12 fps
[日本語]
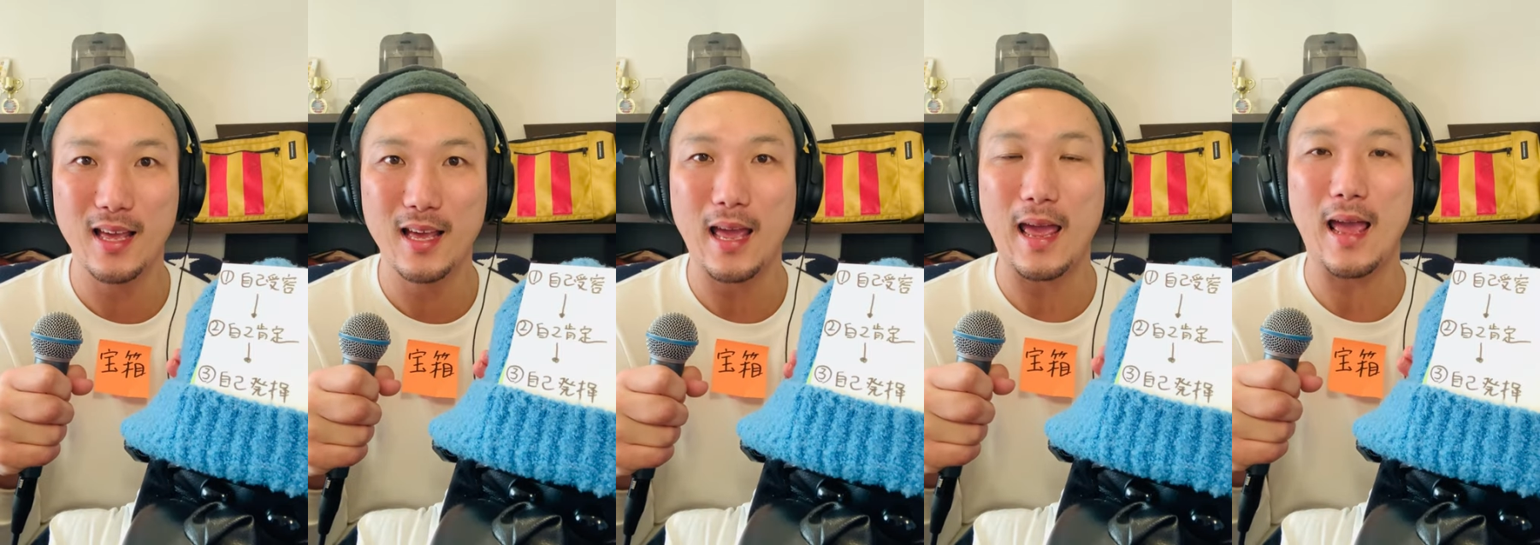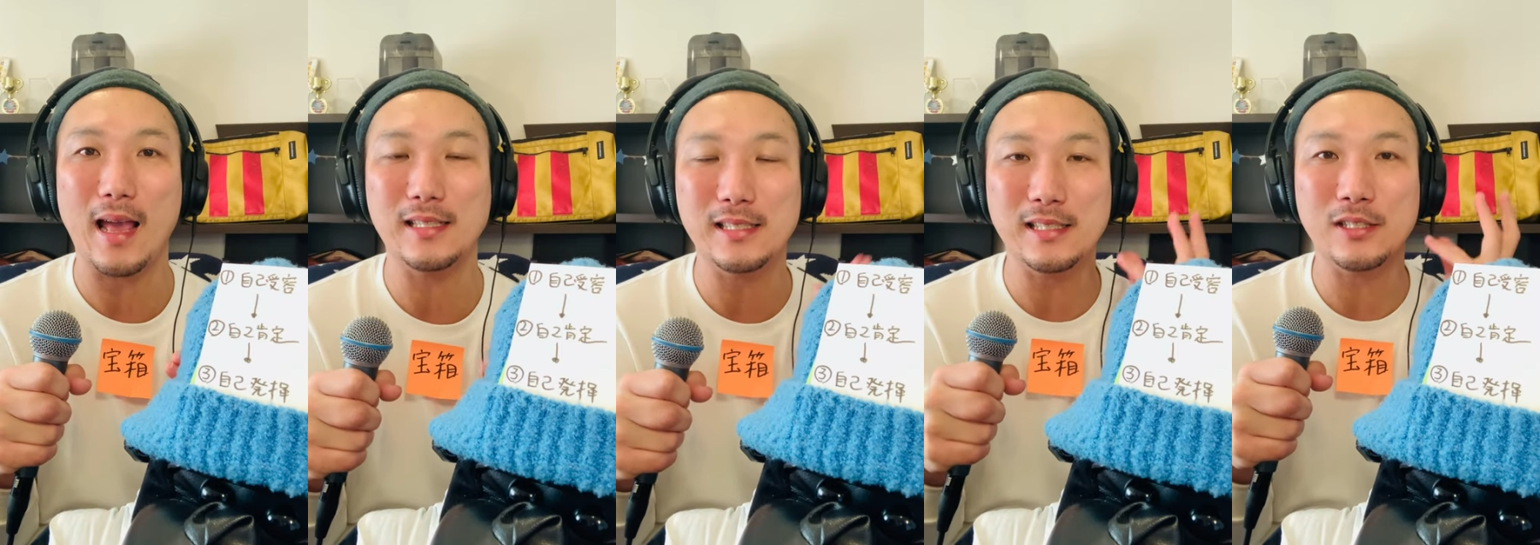
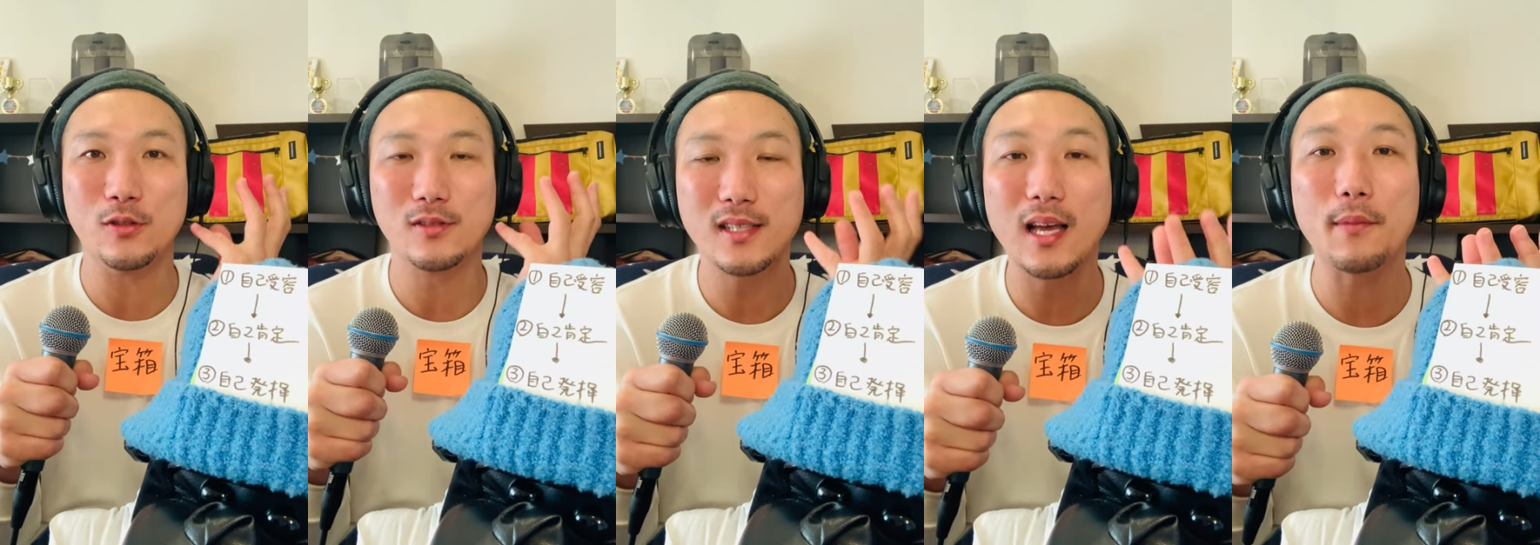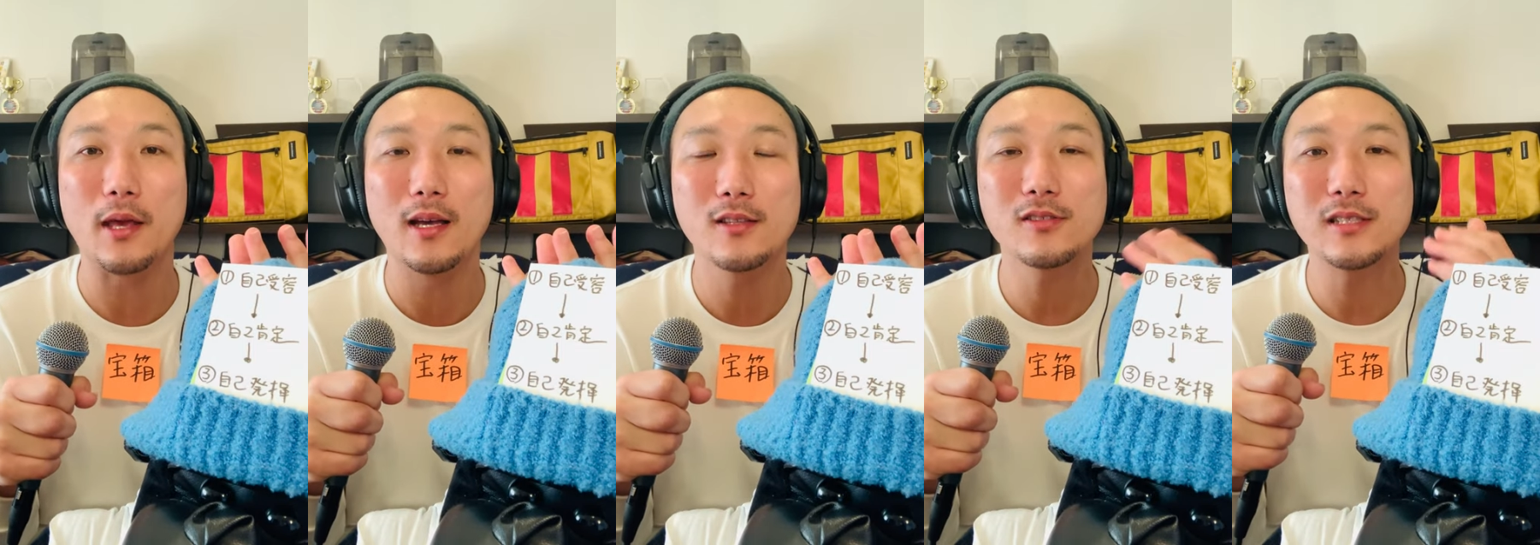自信をつかみ、
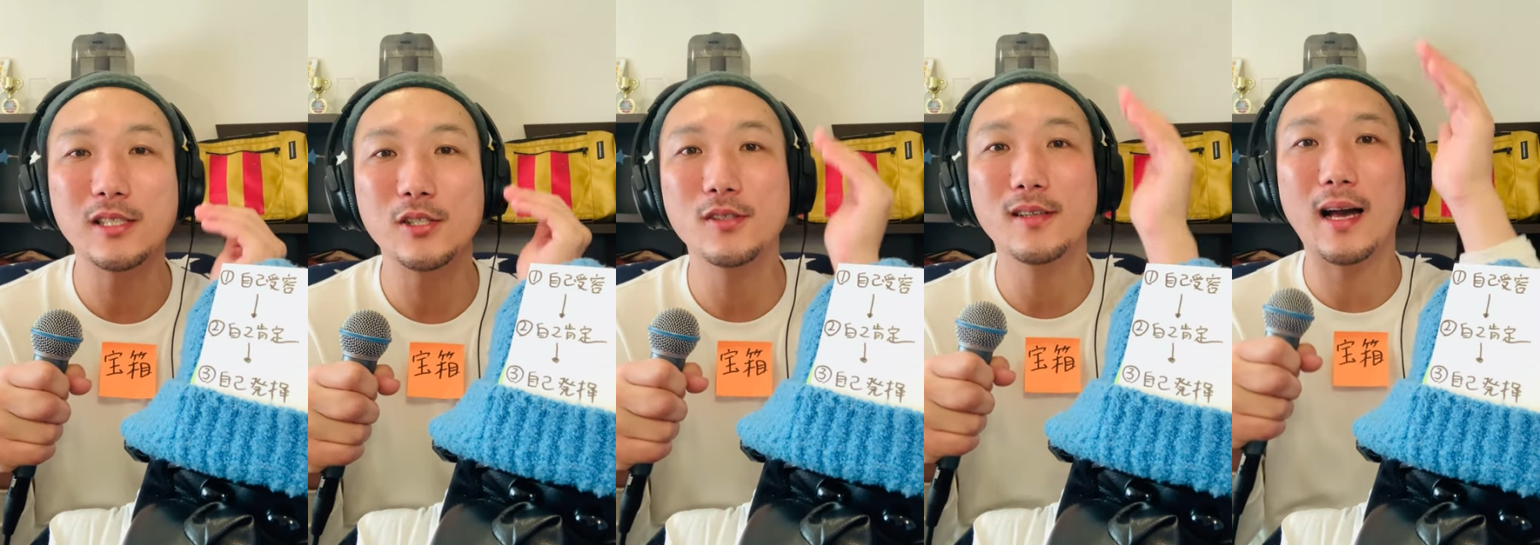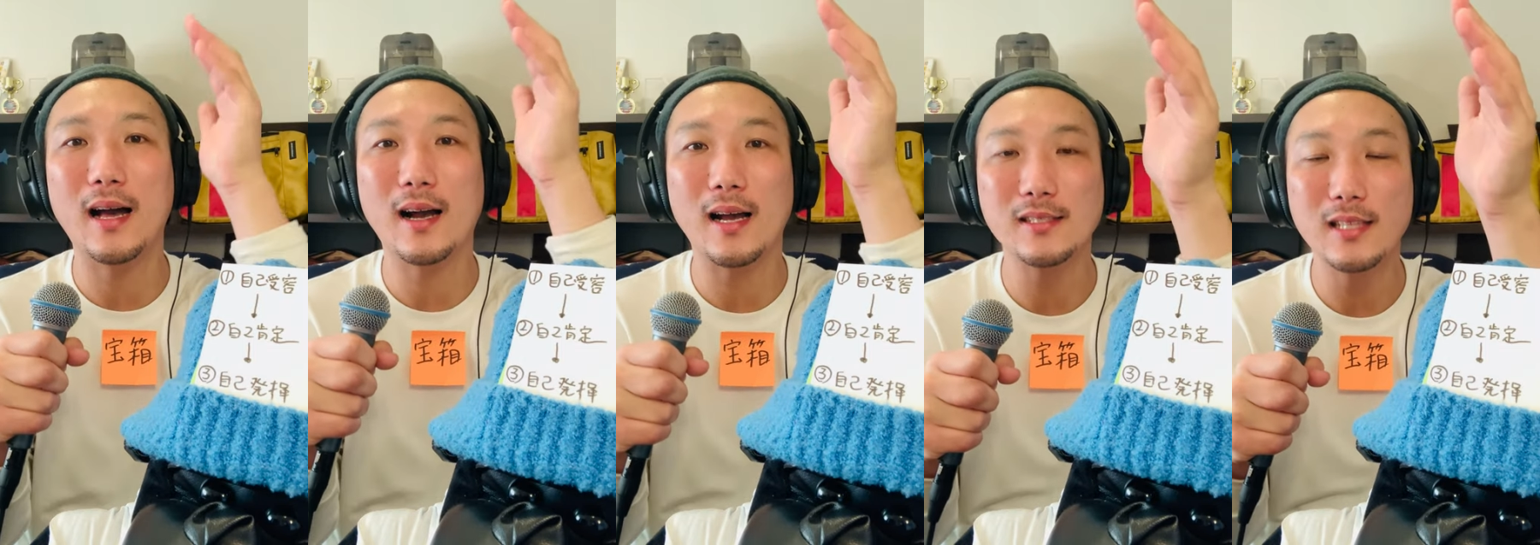そして習慣
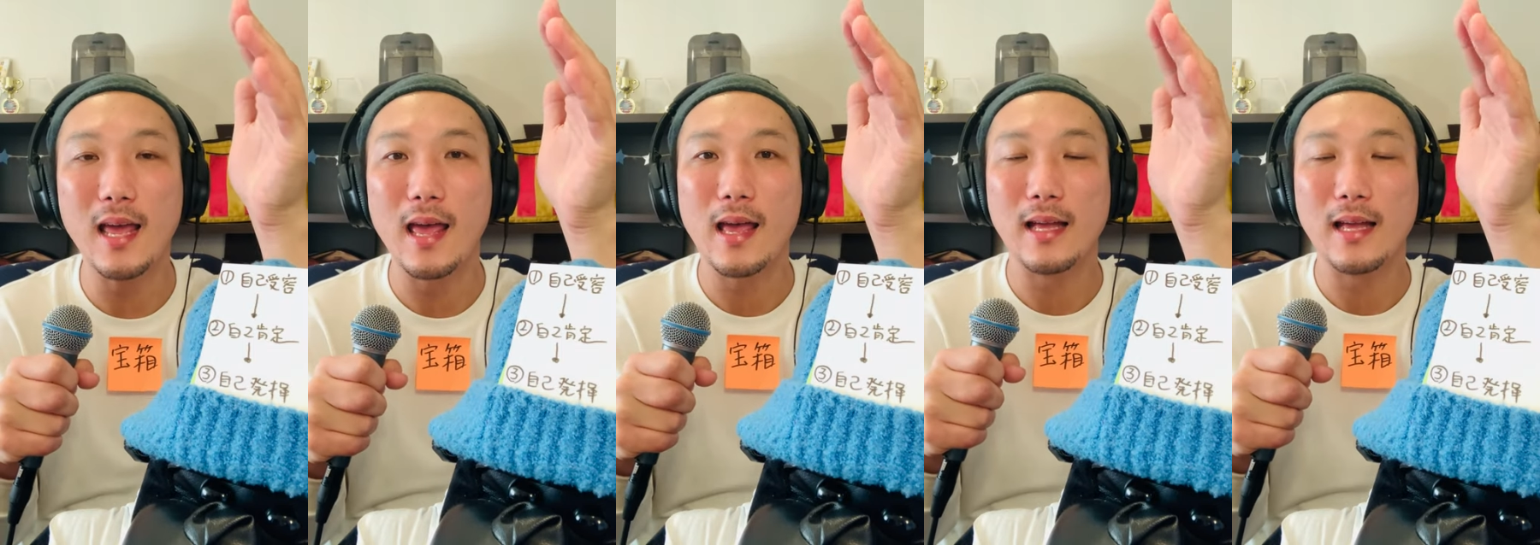化して